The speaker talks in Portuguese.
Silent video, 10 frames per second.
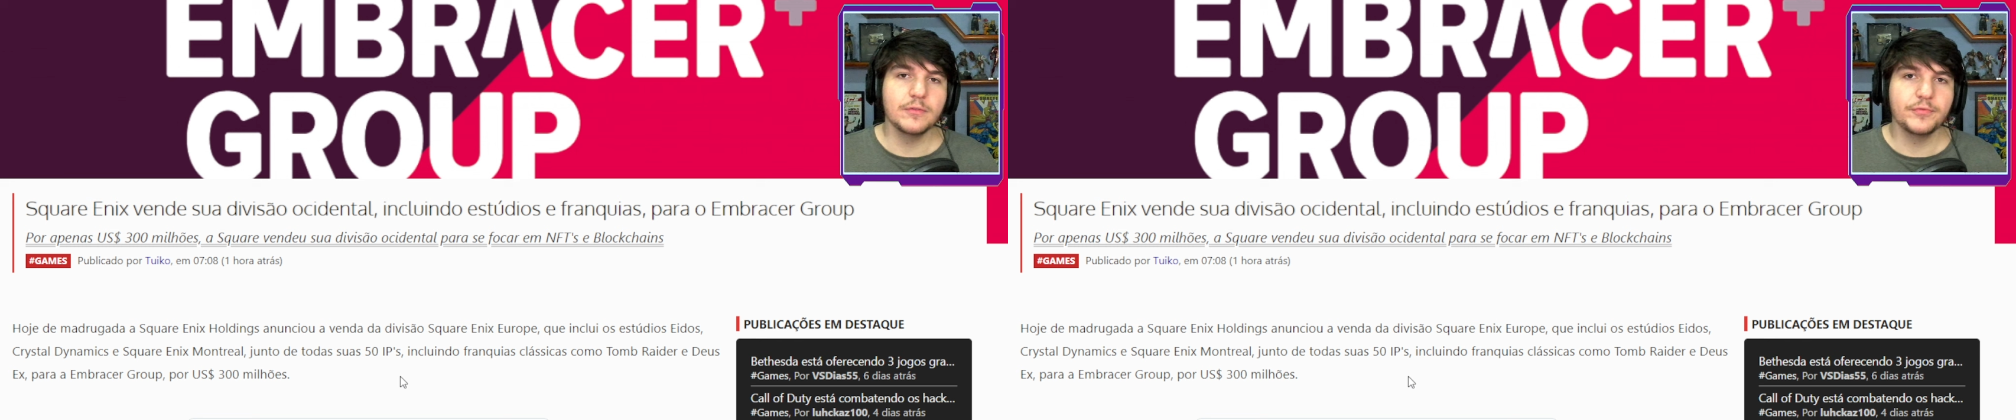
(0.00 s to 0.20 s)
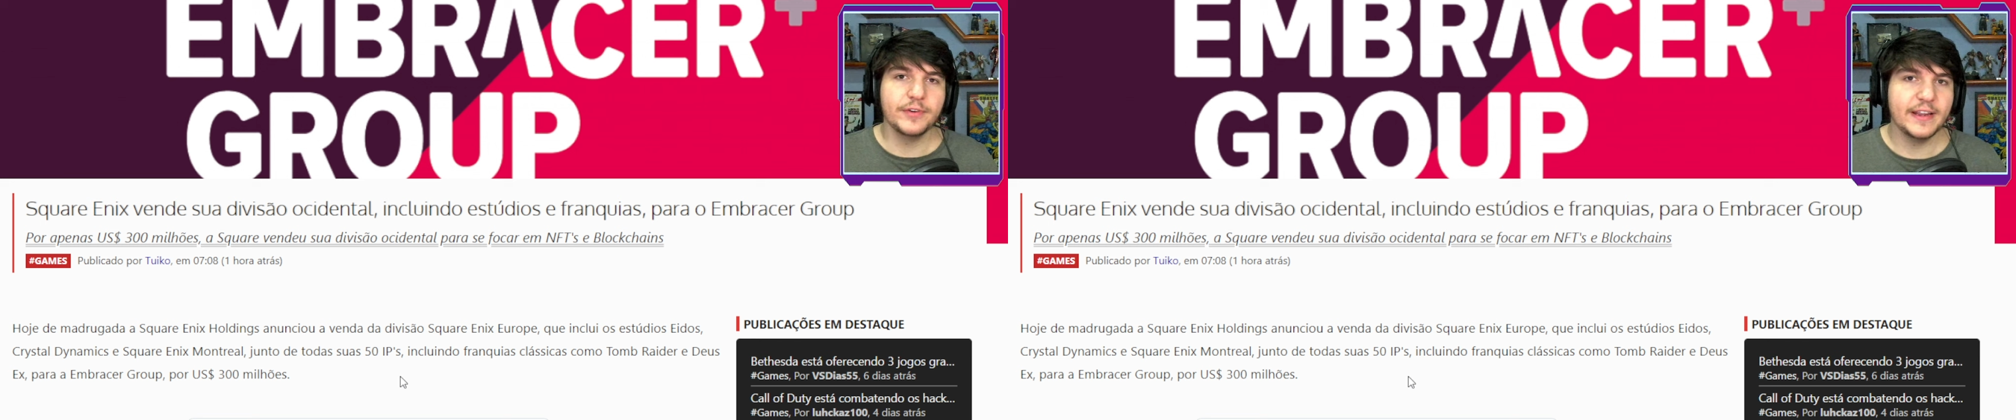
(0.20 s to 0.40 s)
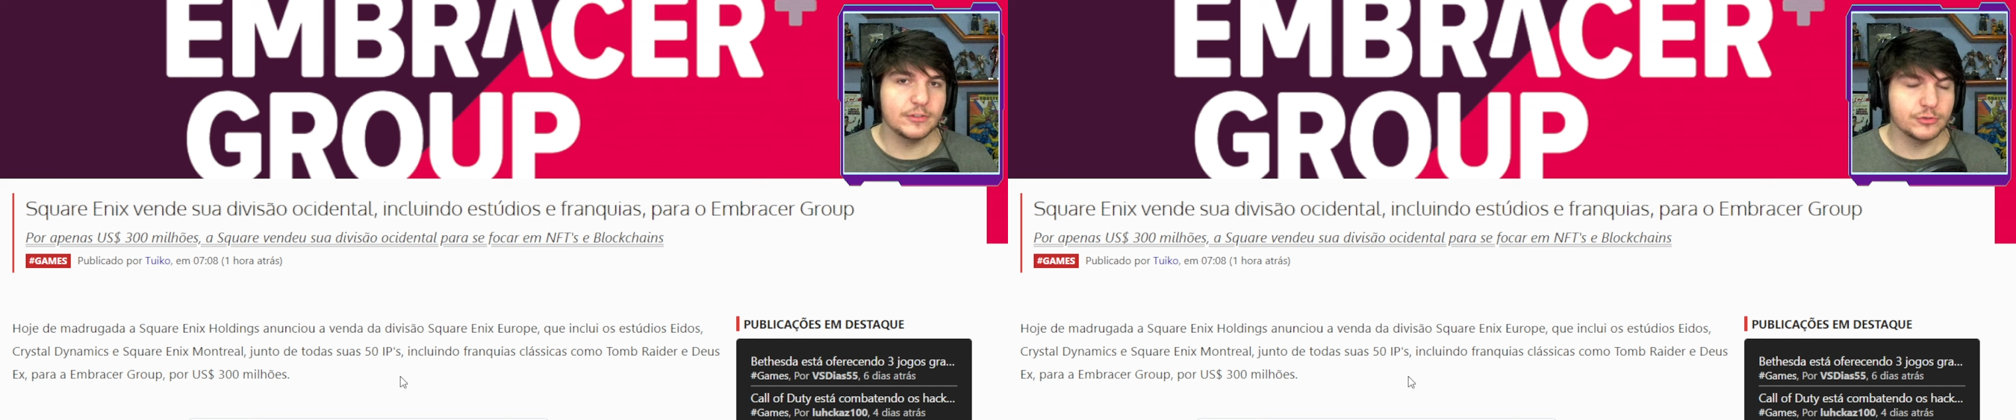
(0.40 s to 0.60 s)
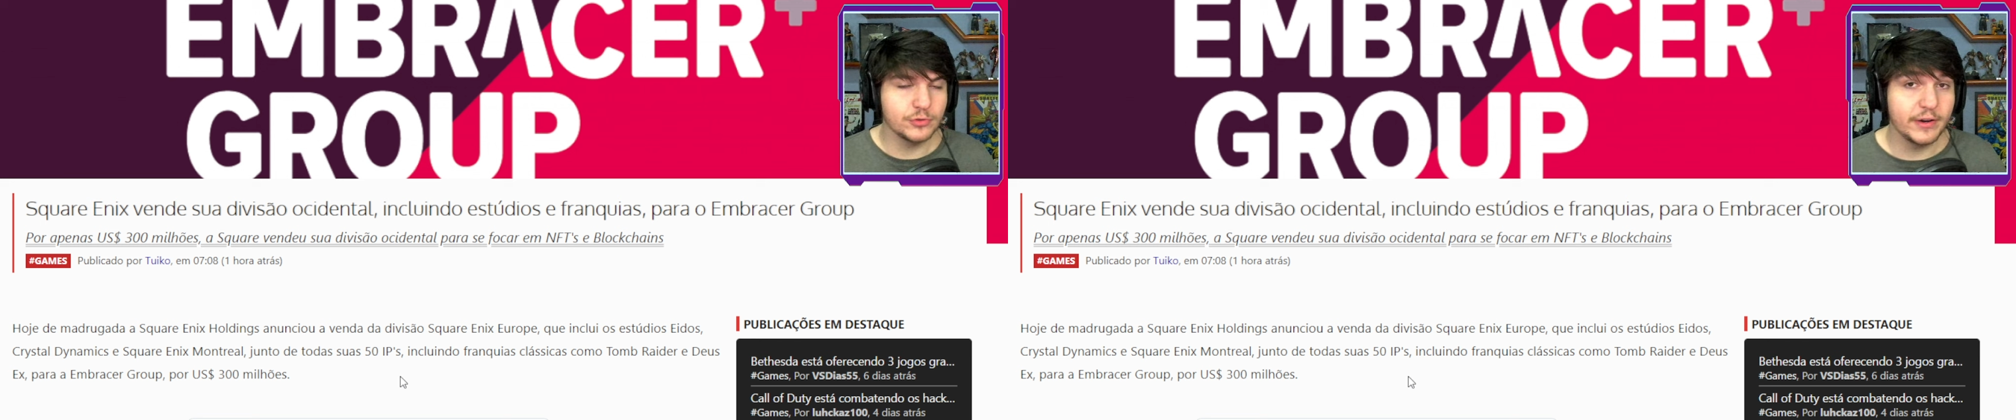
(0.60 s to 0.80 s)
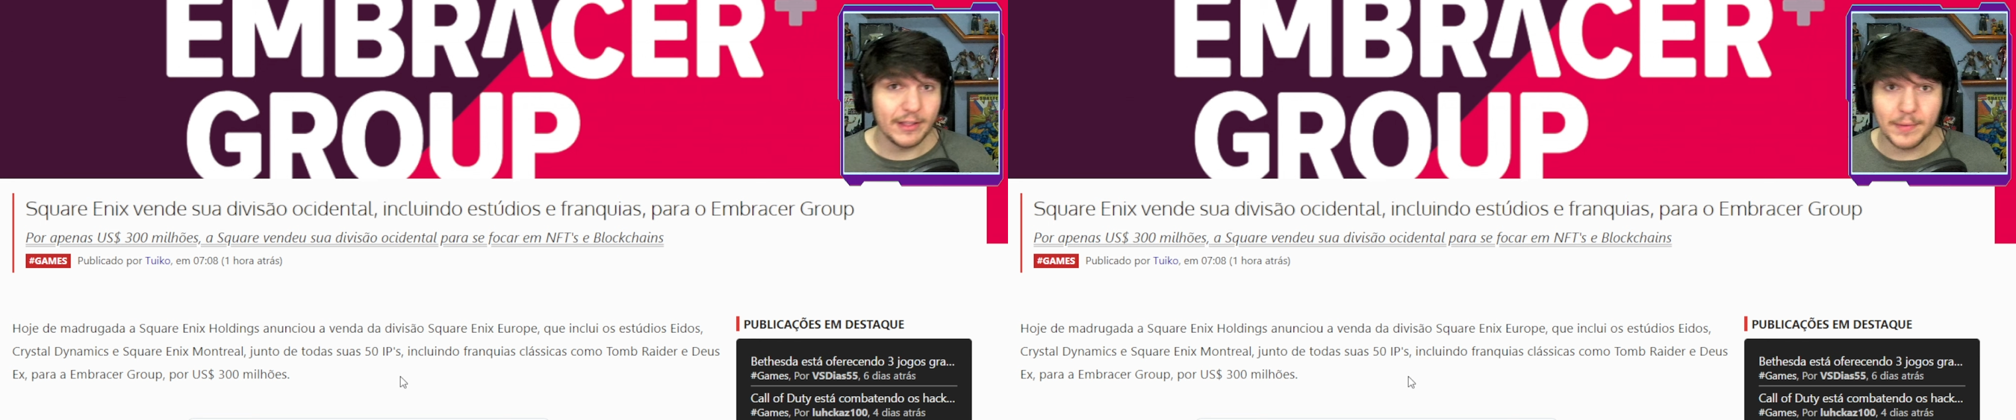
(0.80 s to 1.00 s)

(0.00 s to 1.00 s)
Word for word: E não foi nem Sony nem